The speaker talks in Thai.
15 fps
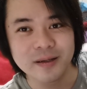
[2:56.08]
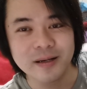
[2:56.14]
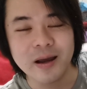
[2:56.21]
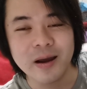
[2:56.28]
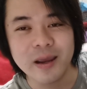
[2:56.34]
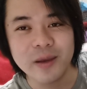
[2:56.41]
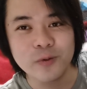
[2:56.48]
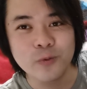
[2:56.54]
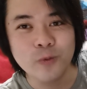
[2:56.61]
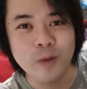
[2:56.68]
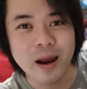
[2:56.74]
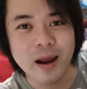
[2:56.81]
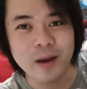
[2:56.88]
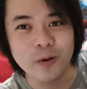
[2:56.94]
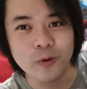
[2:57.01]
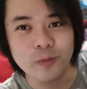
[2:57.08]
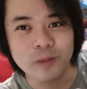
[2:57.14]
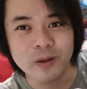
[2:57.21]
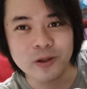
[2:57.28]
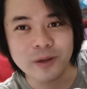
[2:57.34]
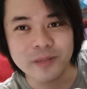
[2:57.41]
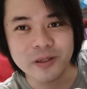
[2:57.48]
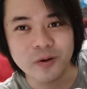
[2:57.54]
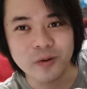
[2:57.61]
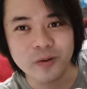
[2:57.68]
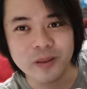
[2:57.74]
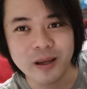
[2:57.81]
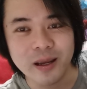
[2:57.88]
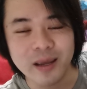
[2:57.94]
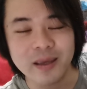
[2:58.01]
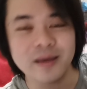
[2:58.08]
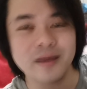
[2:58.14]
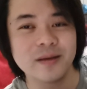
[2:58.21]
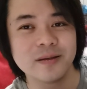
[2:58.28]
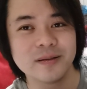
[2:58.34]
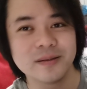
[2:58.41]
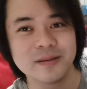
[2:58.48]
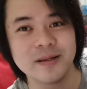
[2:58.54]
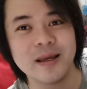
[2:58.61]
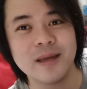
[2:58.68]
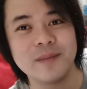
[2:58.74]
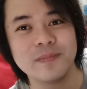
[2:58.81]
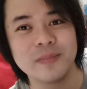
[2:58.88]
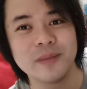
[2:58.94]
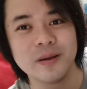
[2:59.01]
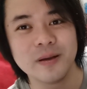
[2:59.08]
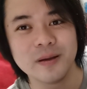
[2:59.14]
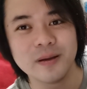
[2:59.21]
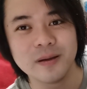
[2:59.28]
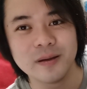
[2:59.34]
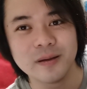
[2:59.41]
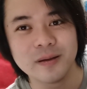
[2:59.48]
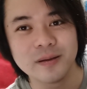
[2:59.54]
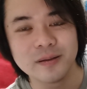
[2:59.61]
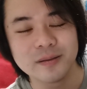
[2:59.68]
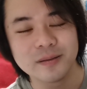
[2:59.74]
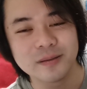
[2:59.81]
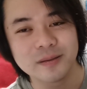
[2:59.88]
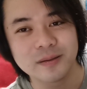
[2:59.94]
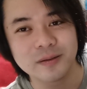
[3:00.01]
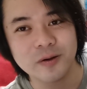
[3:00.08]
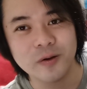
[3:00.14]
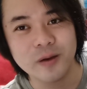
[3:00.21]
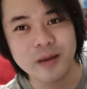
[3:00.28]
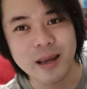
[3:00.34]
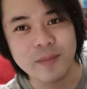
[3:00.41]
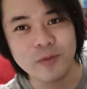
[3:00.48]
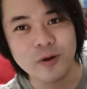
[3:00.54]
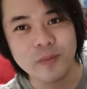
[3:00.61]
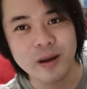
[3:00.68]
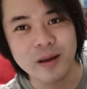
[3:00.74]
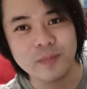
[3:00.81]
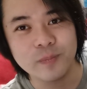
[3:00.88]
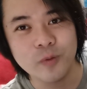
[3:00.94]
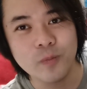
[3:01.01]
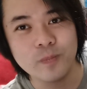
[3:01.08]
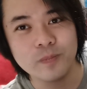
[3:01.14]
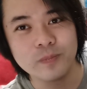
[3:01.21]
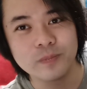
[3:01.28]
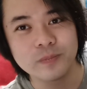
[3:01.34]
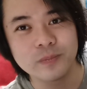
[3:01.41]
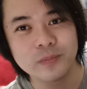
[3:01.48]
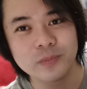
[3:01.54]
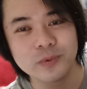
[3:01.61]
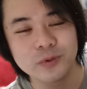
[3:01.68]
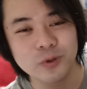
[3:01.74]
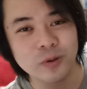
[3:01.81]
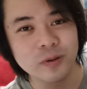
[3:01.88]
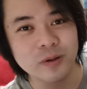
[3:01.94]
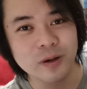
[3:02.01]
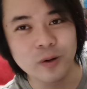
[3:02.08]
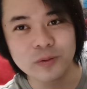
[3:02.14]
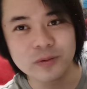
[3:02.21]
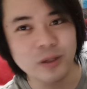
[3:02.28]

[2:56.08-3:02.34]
แล้วให้ดูว่ารถมันตอบสนองเรายังไงนะครับ ค่อยๆกำเข้ามา ปุ๊บจนถึงเรา